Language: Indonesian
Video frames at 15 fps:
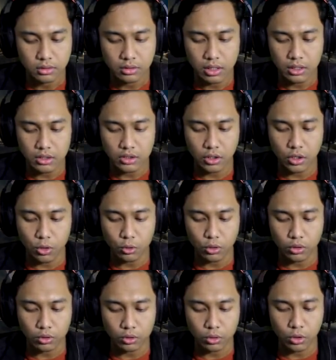nice oh
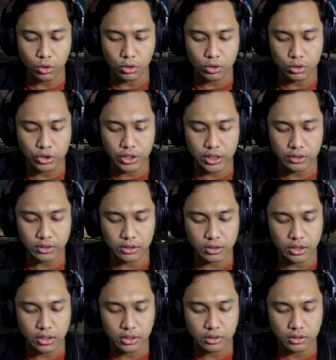oh shield
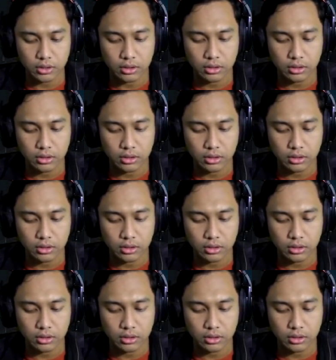shield